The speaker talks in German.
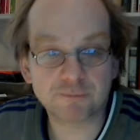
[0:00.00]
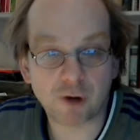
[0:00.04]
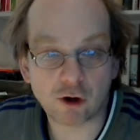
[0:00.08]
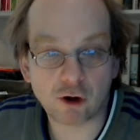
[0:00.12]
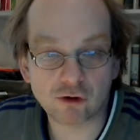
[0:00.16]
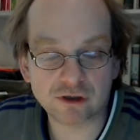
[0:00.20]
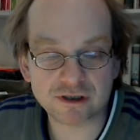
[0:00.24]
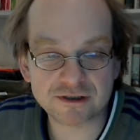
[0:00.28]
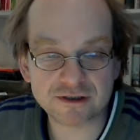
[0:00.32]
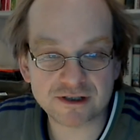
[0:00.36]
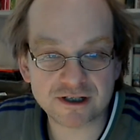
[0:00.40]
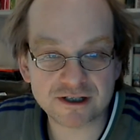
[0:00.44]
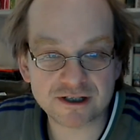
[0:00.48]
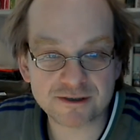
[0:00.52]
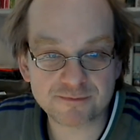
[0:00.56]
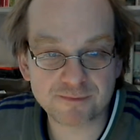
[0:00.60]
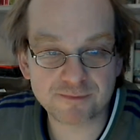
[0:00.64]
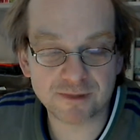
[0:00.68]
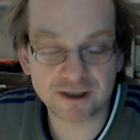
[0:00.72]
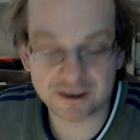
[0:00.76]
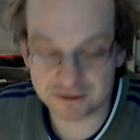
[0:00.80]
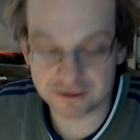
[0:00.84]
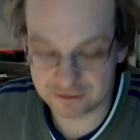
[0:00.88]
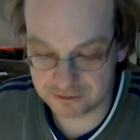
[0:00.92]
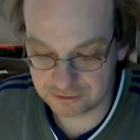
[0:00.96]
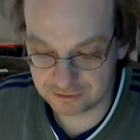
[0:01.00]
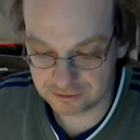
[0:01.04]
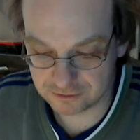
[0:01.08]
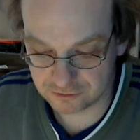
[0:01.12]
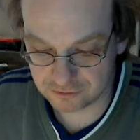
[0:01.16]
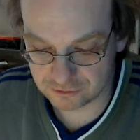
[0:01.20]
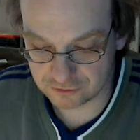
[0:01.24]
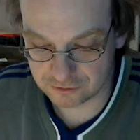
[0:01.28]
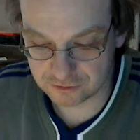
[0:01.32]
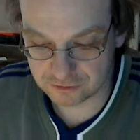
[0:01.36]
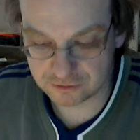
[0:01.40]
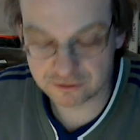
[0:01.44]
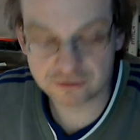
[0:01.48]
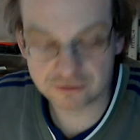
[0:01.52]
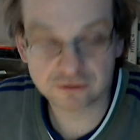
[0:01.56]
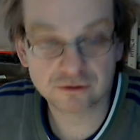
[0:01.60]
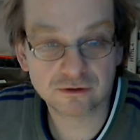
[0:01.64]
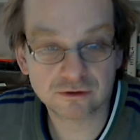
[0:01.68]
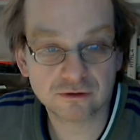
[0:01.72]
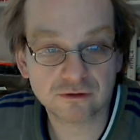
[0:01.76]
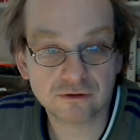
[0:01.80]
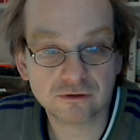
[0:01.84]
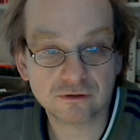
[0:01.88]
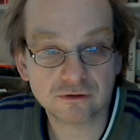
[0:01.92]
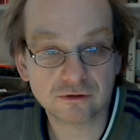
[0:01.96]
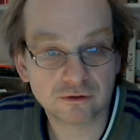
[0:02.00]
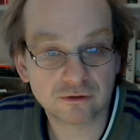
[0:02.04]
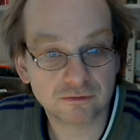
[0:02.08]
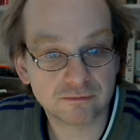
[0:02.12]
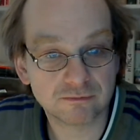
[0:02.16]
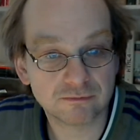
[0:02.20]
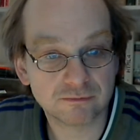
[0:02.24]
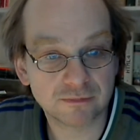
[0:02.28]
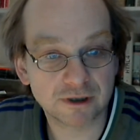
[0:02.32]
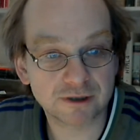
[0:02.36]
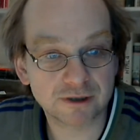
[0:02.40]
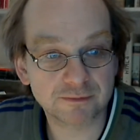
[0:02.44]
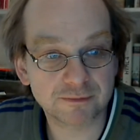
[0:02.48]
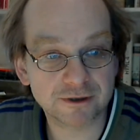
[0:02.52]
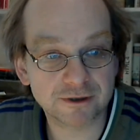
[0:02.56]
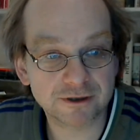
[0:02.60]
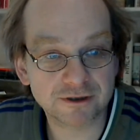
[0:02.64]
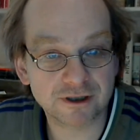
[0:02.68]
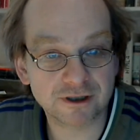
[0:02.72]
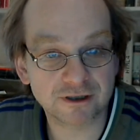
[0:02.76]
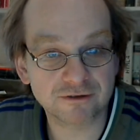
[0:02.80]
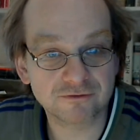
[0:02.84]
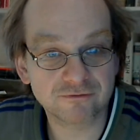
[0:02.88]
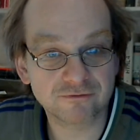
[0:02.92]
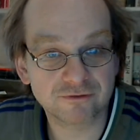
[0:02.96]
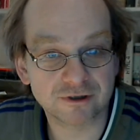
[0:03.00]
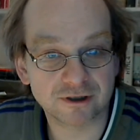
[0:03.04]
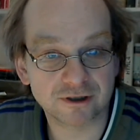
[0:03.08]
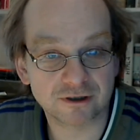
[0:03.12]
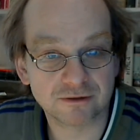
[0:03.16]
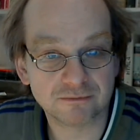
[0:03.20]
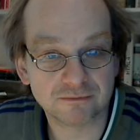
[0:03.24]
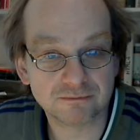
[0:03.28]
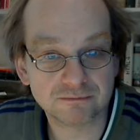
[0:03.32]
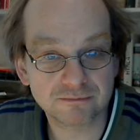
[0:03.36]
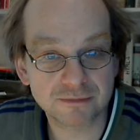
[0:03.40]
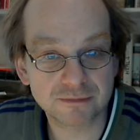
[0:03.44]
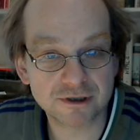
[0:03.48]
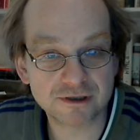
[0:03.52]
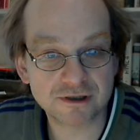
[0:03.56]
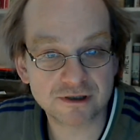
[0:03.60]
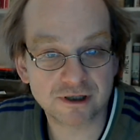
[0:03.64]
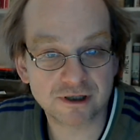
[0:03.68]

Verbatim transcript: baue jetzt erstmal und melde mich dann wieder. Bis